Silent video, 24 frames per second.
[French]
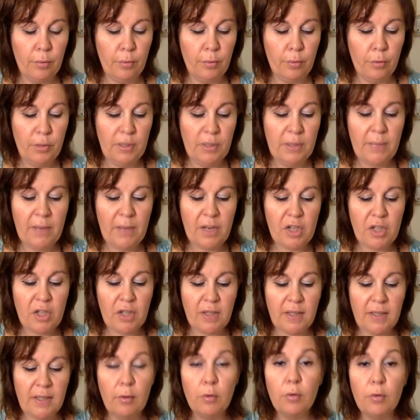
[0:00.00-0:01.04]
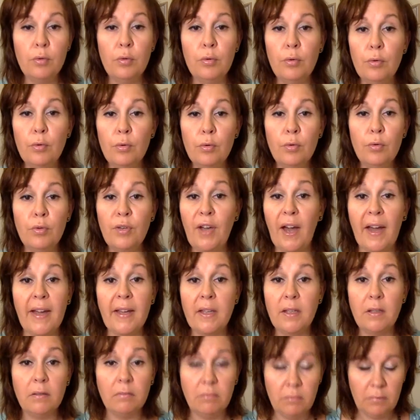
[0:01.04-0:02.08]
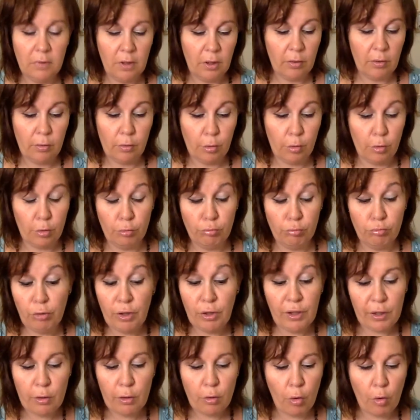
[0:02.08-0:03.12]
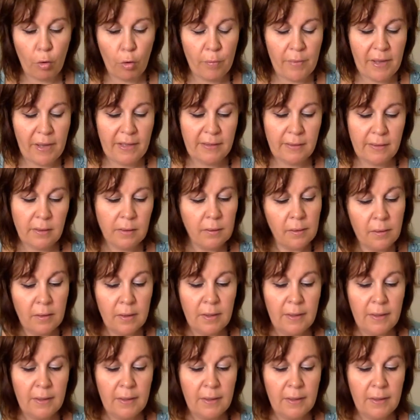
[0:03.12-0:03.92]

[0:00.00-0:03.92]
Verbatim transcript: une imagerie grecque, gréco-romaine.